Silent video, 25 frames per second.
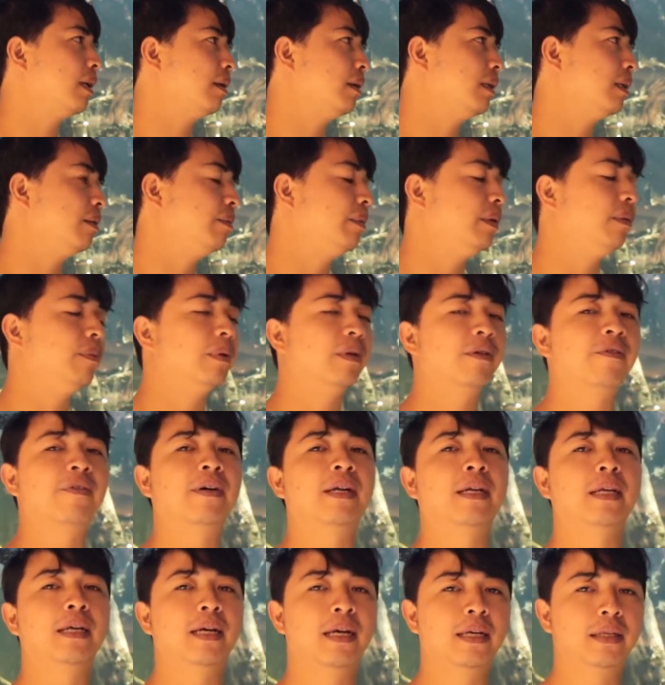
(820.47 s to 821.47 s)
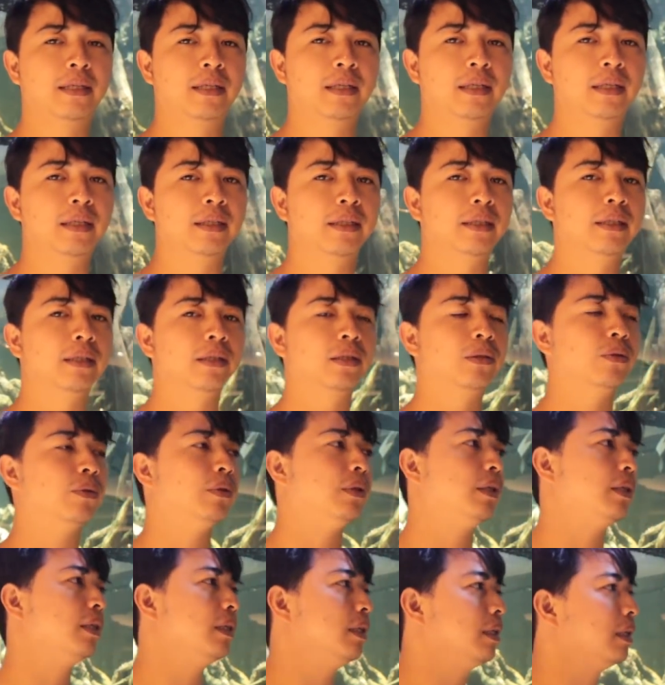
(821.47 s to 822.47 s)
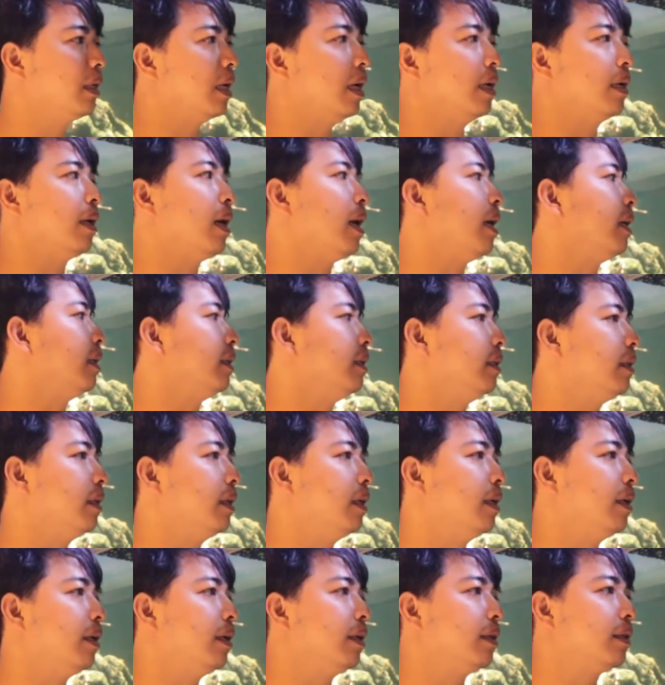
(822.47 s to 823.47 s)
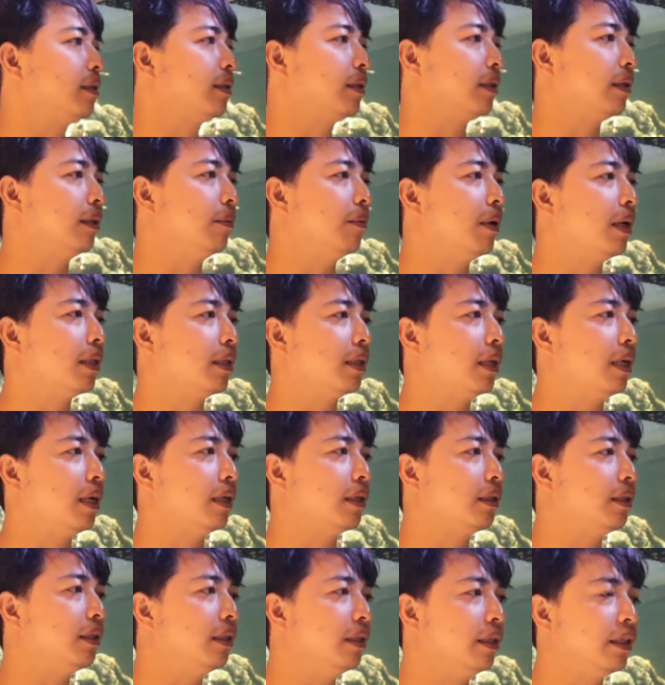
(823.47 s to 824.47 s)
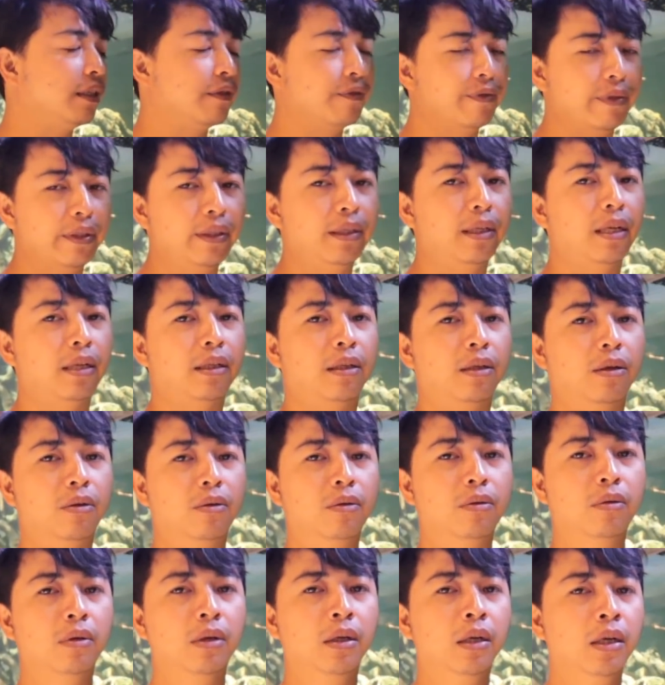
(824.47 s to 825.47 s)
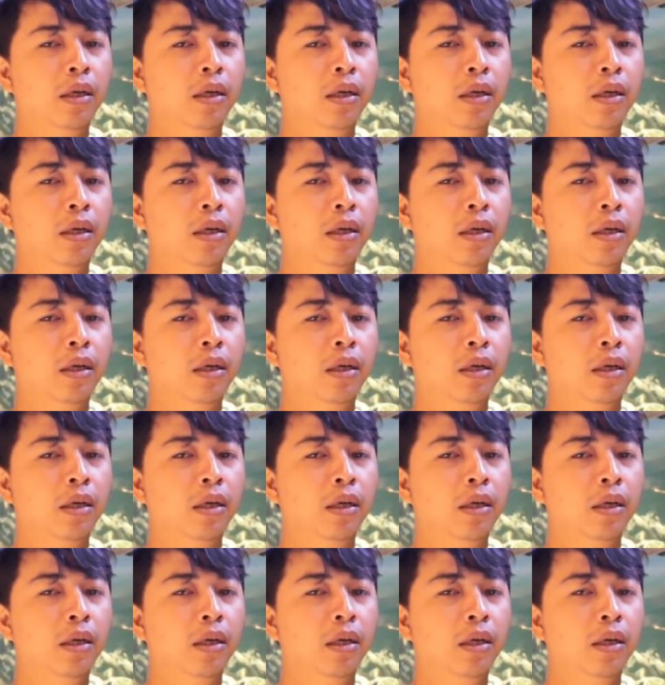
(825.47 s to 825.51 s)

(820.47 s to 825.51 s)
lebih bervariasi gitu jadi nggak hanya sebatas jenis fern atau